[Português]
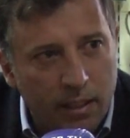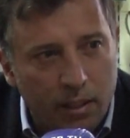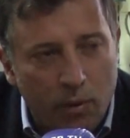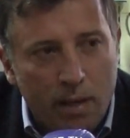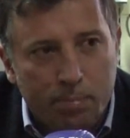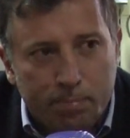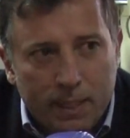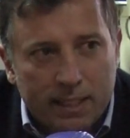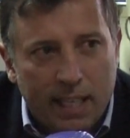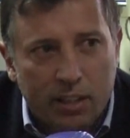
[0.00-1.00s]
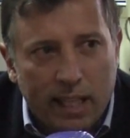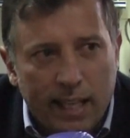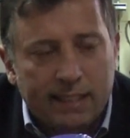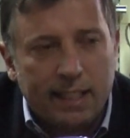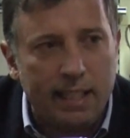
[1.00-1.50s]
Não é pensar
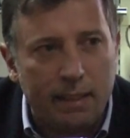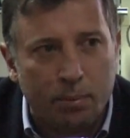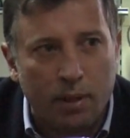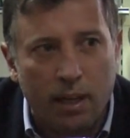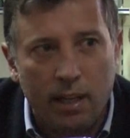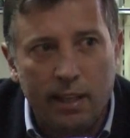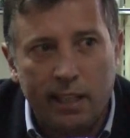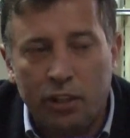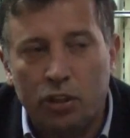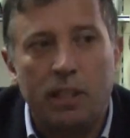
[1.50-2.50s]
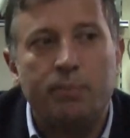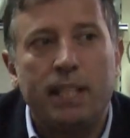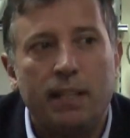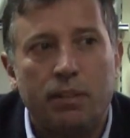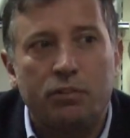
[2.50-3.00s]
esta época e dois
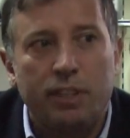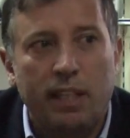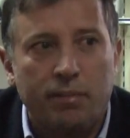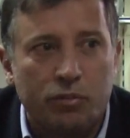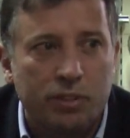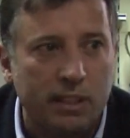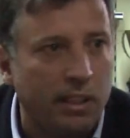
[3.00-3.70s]
amanhã vamos ver o que é que vamos fazer,